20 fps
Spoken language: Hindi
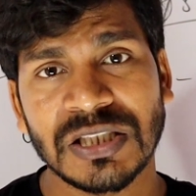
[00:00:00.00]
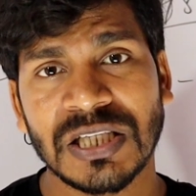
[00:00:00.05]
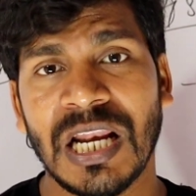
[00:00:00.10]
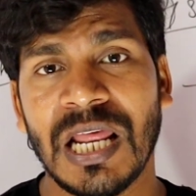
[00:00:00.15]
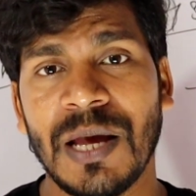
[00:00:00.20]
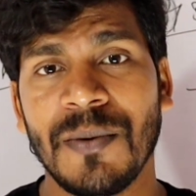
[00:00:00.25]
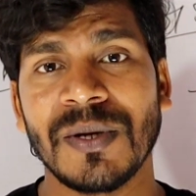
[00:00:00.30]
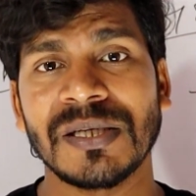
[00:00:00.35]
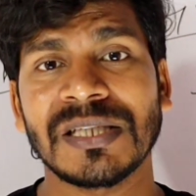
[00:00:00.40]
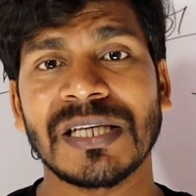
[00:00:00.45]

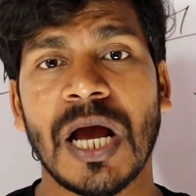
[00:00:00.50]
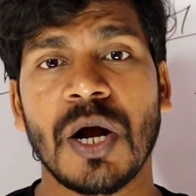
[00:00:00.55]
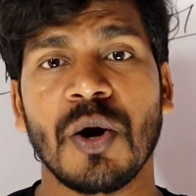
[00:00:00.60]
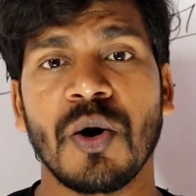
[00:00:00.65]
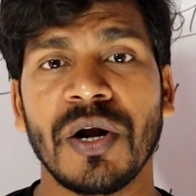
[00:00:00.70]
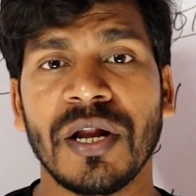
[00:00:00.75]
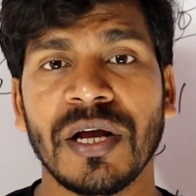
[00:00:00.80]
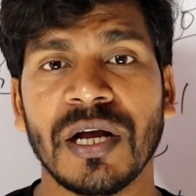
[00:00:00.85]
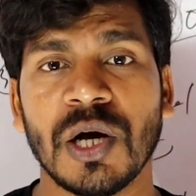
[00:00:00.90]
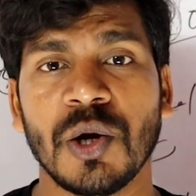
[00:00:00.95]
सिलेबस के
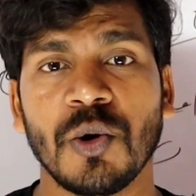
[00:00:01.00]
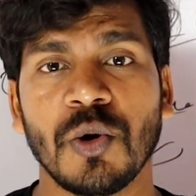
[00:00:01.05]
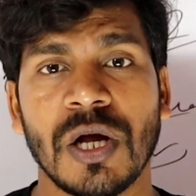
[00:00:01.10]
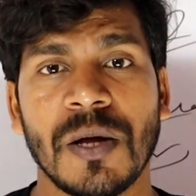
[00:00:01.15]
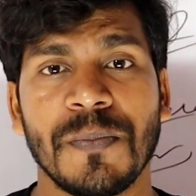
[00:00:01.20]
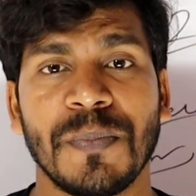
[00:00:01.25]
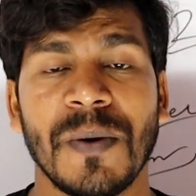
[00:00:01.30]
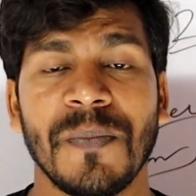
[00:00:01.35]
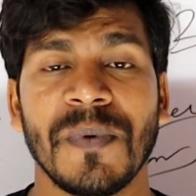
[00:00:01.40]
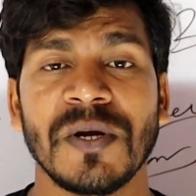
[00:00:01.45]
अकॉर्डिंग
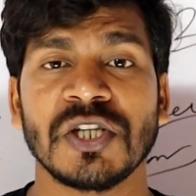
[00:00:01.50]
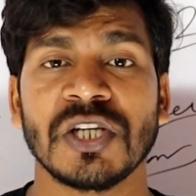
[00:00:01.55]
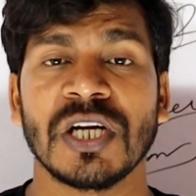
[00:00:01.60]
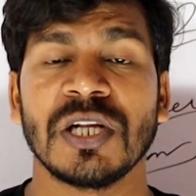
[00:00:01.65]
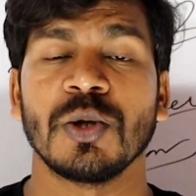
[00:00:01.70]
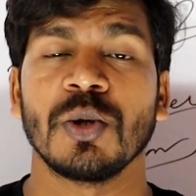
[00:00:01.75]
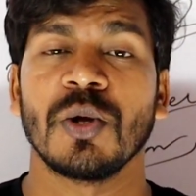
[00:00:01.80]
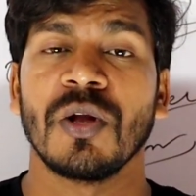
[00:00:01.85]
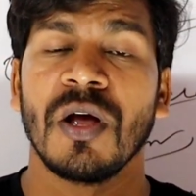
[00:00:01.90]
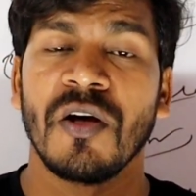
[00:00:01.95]
करोगे
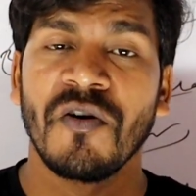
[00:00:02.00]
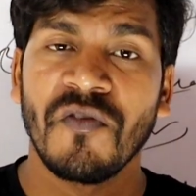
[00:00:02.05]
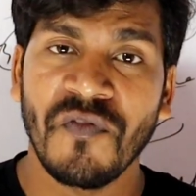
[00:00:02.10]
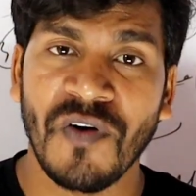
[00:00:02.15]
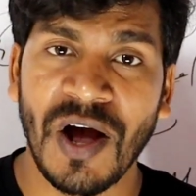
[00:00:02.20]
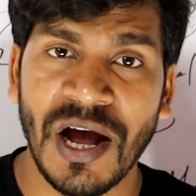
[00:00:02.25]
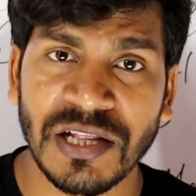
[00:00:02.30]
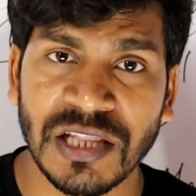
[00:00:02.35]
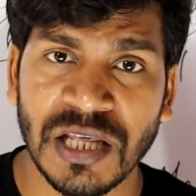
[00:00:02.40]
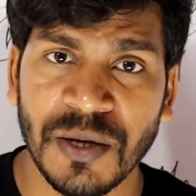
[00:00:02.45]
प्रिपरेशन
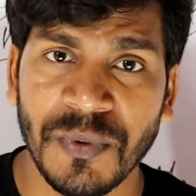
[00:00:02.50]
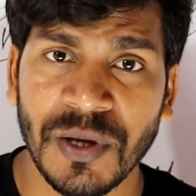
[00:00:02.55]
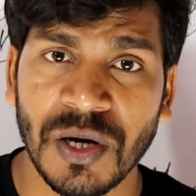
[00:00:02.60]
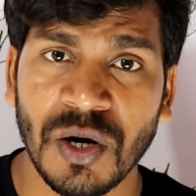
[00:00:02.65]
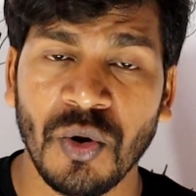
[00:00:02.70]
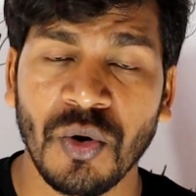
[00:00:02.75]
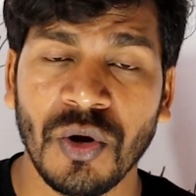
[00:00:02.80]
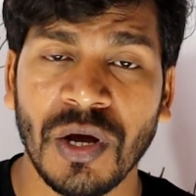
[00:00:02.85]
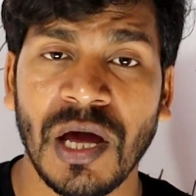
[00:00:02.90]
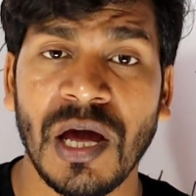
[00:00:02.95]
फायदे में
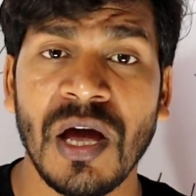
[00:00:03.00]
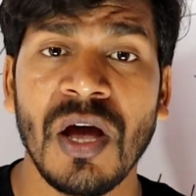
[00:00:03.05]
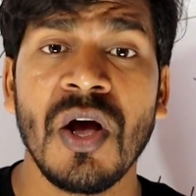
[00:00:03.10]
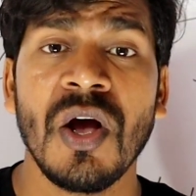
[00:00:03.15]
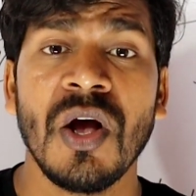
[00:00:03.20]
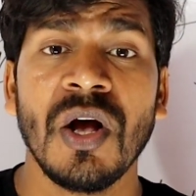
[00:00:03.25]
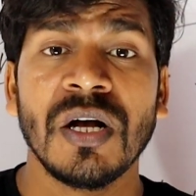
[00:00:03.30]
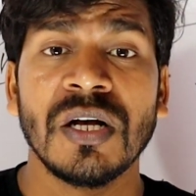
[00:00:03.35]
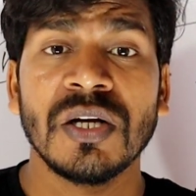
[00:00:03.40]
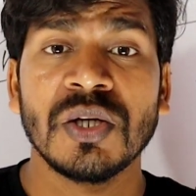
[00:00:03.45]
रहोगे
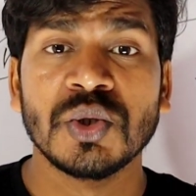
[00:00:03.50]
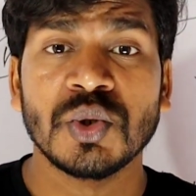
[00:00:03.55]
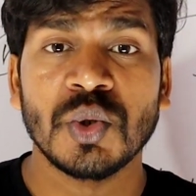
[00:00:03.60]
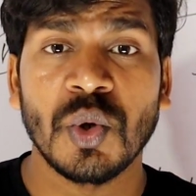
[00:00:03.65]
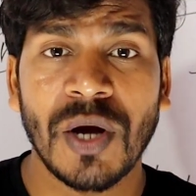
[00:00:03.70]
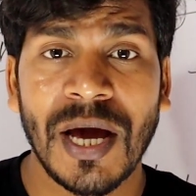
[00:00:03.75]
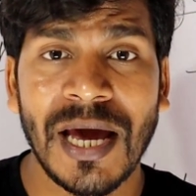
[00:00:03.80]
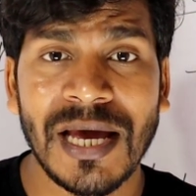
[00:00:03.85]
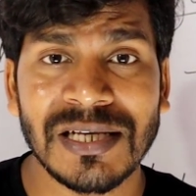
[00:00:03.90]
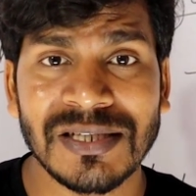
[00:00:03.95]

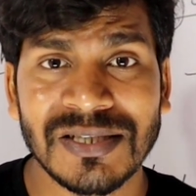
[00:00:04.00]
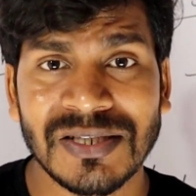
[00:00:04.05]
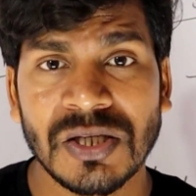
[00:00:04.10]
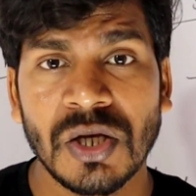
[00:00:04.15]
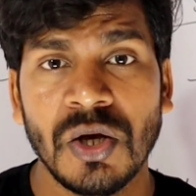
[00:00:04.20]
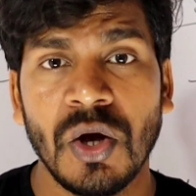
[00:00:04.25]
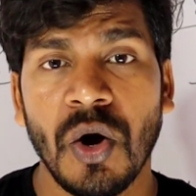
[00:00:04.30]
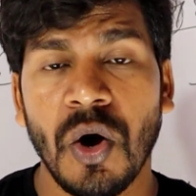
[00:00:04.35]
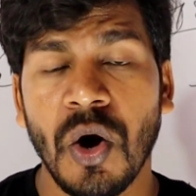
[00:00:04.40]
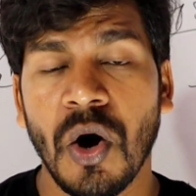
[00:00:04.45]
सो
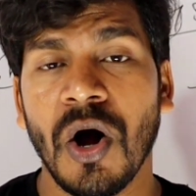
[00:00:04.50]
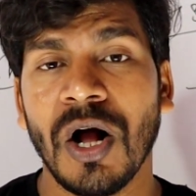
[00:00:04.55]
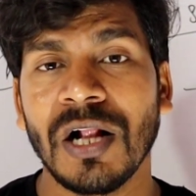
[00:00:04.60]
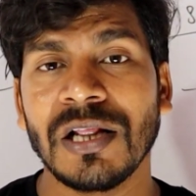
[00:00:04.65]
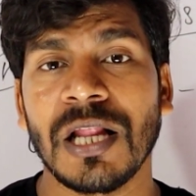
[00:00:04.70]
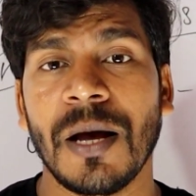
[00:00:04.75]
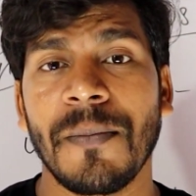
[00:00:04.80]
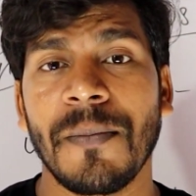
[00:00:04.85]
गाइज ऑल